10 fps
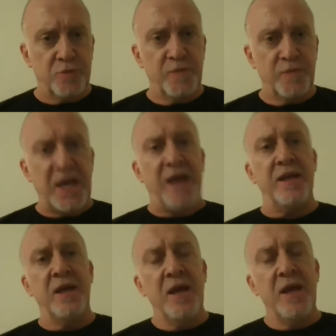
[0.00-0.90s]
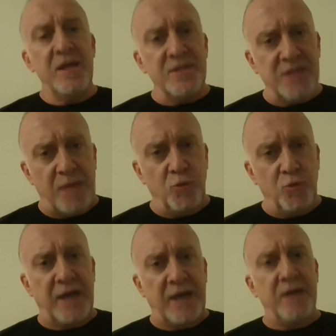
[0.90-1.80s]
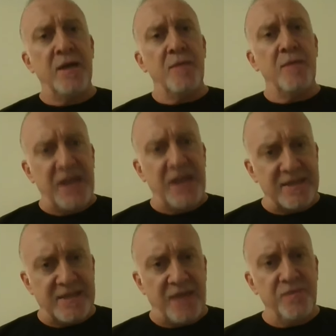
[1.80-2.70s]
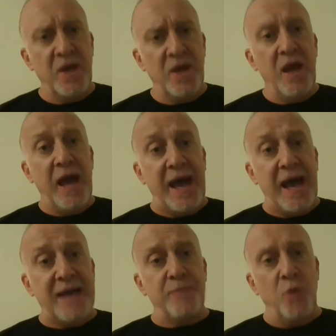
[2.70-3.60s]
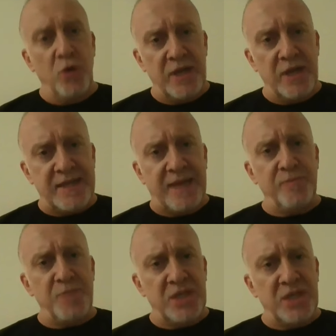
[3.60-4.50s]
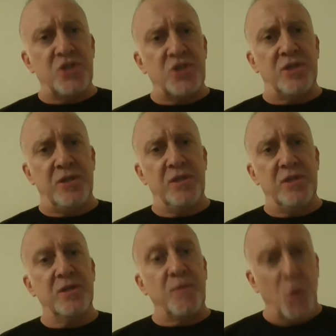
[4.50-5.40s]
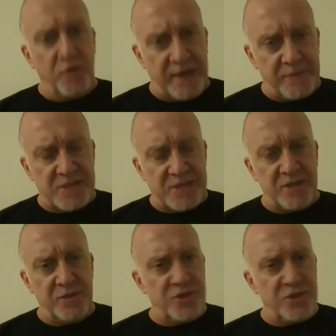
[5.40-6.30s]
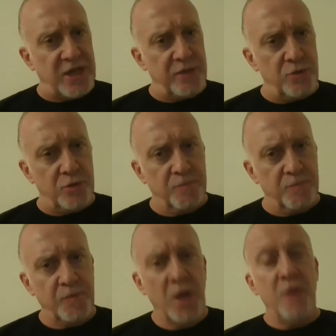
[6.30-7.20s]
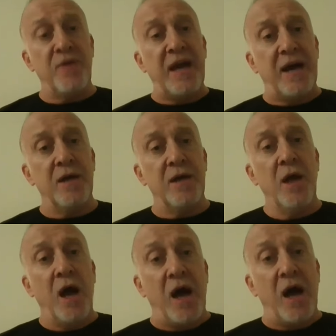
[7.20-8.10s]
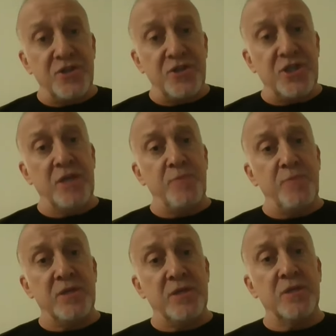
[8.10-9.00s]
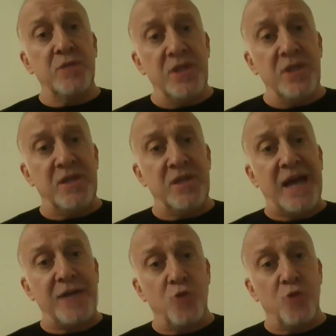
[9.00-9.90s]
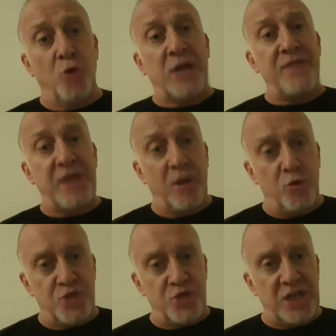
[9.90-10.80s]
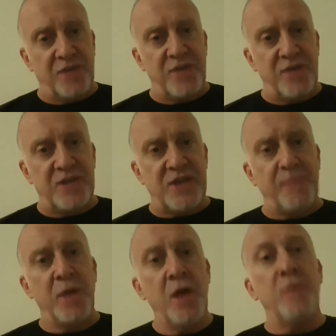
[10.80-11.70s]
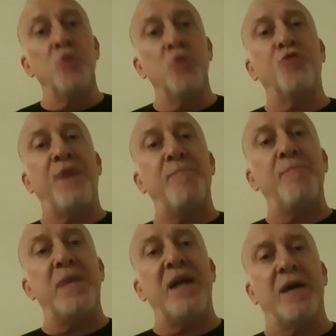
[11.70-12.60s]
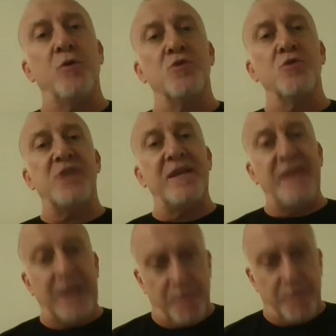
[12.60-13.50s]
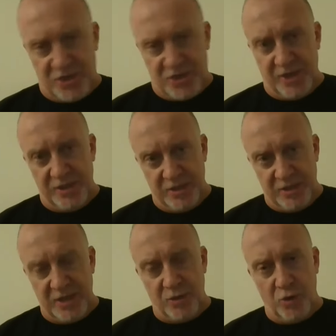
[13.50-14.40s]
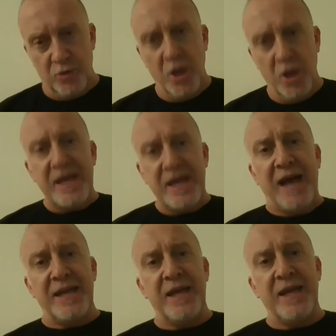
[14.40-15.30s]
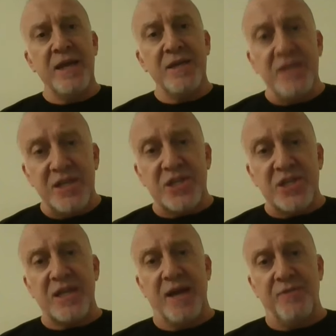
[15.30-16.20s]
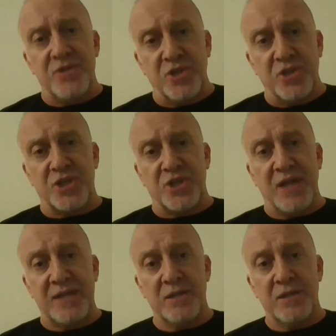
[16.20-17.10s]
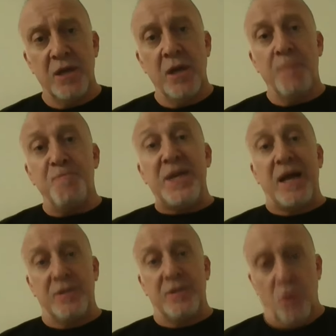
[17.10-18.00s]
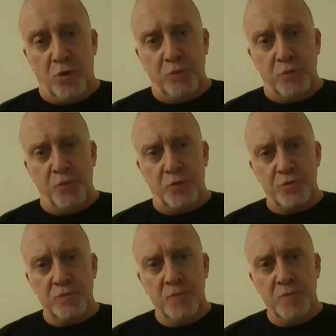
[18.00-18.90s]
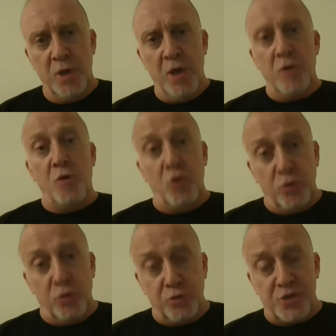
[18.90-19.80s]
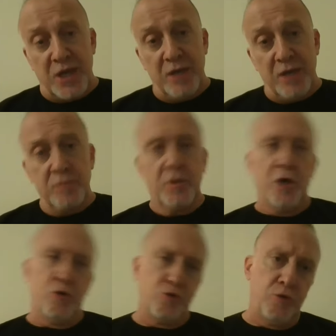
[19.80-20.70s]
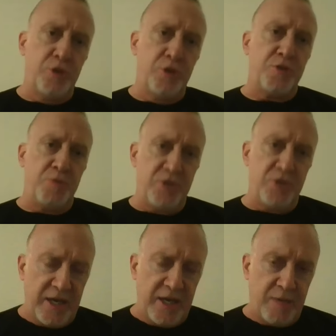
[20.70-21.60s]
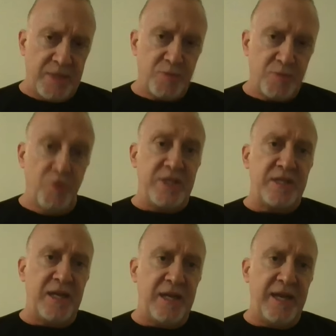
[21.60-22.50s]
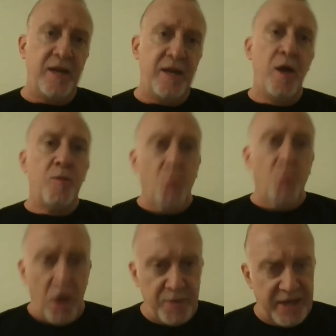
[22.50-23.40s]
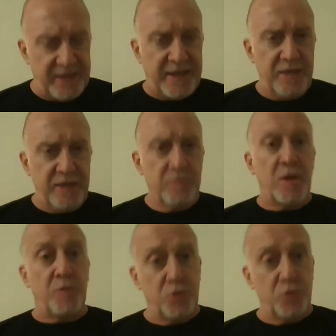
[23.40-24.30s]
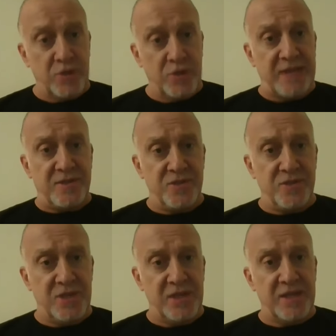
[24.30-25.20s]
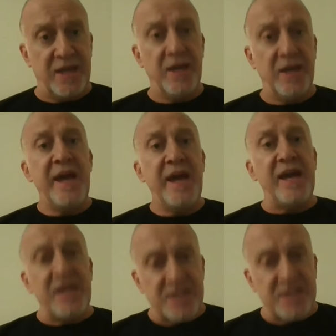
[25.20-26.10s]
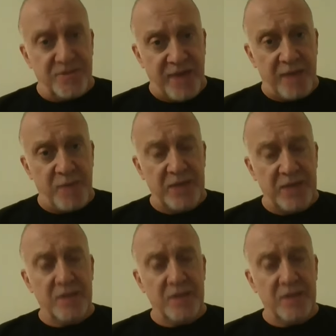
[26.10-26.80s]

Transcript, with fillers: Yani İstanbul'da birazdan her bölgeden bir kişinin rapor vermesini rica ediyorum. Veya Hı. acil bir ihtiyacı olanlara öncelik vereceğim. Lütfen beni anons ederek başlayın deniyor. Yani girişler ve çıkışlar bir anda olmuyor. Öyle olursa kaos olur hiçbir işe yaramaz. Bu vesileyle muhaberede, amatör telsizcilikte es vermek,